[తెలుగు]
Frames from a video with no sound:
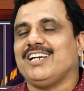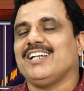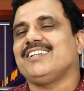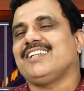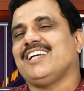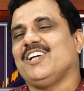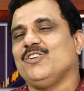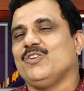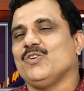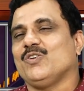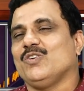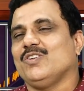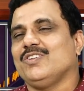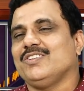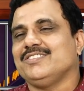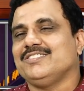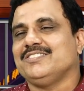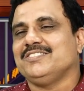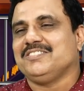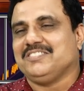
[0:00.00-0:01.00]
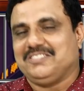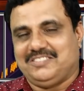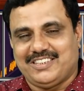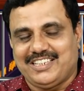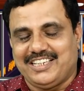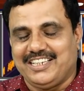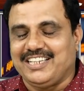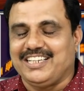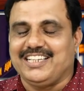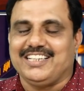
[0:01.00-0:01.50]
ఫండ్ అంతా ఎందుకు
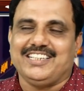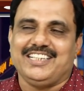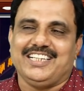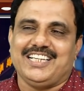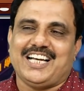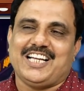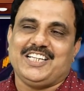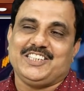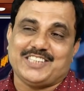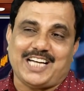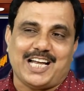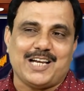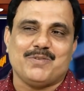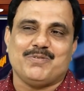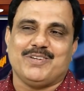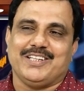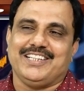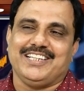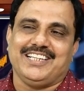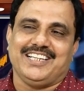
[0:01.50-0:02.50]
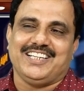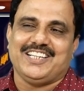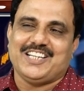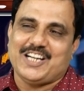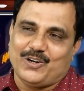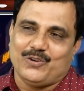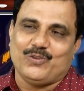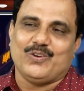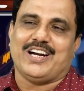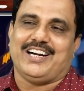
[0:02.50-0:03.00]
దానికి ఇది అని చాలామంది
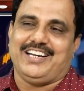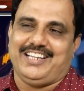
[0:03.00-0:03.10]
నన్ను కూడా